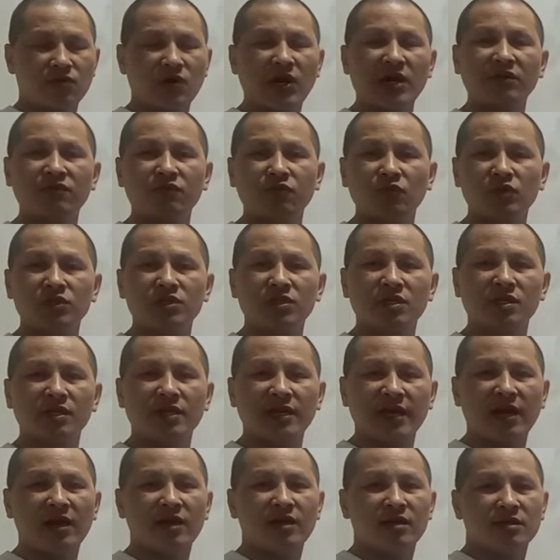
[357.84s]
राइट
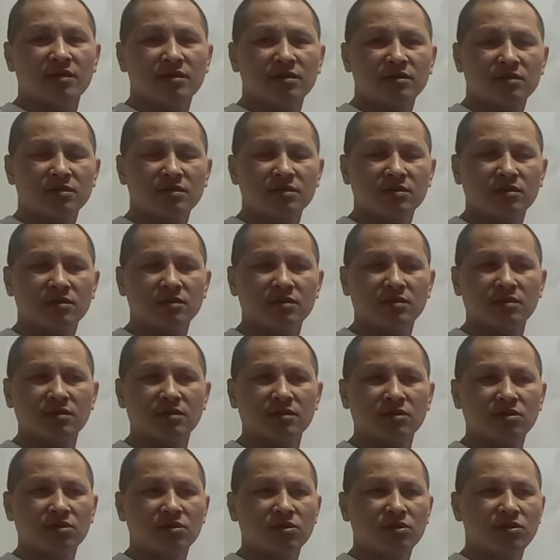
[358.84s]
प्रोसीजर क्या है
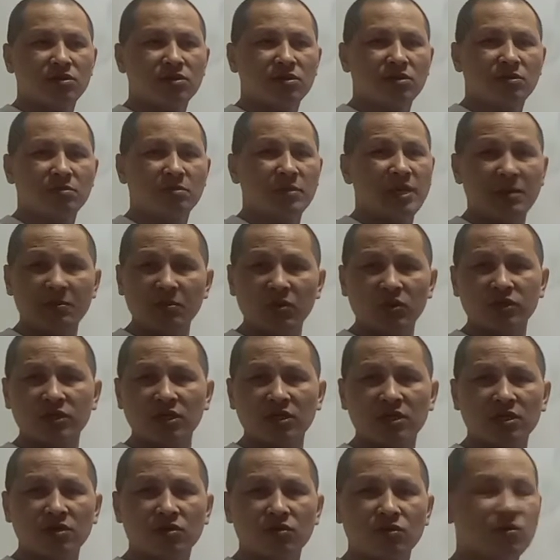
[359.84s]
मैं
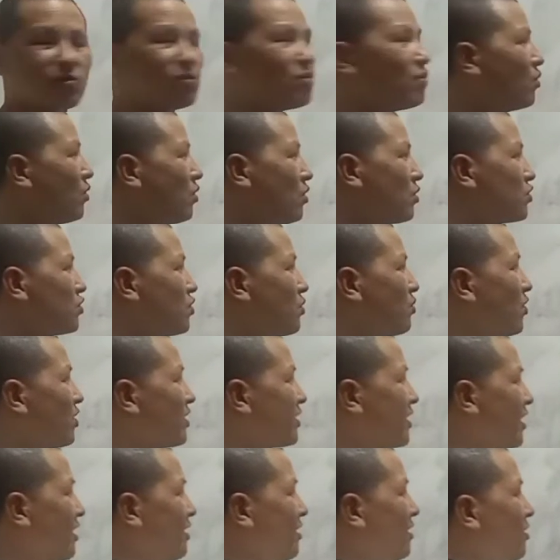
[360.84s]
बोलता नहीं हूं वो लोग जो
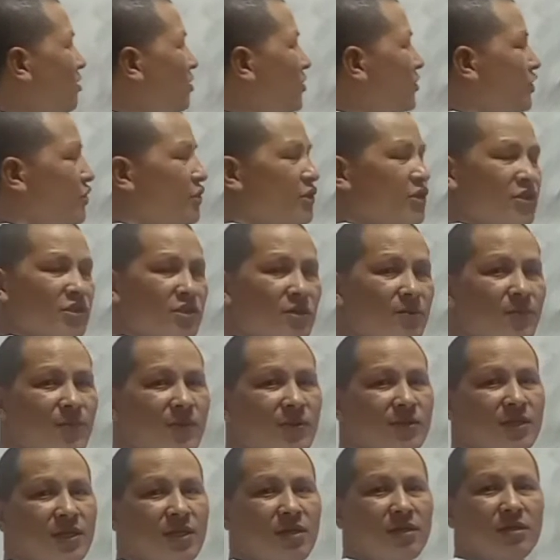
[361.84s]
बोलता है ये लोग जो सिस्टम
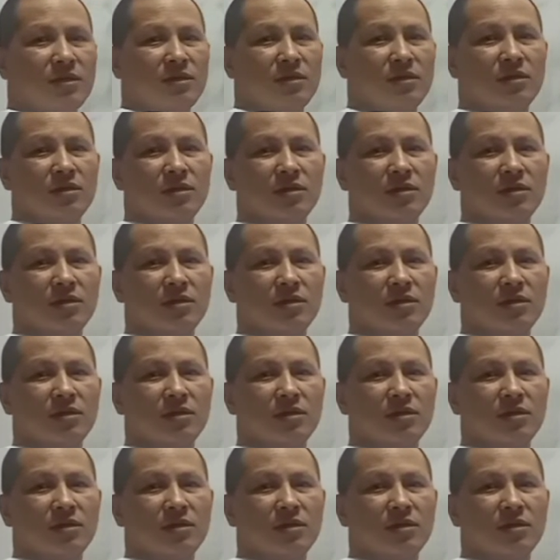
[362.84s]
बोलता है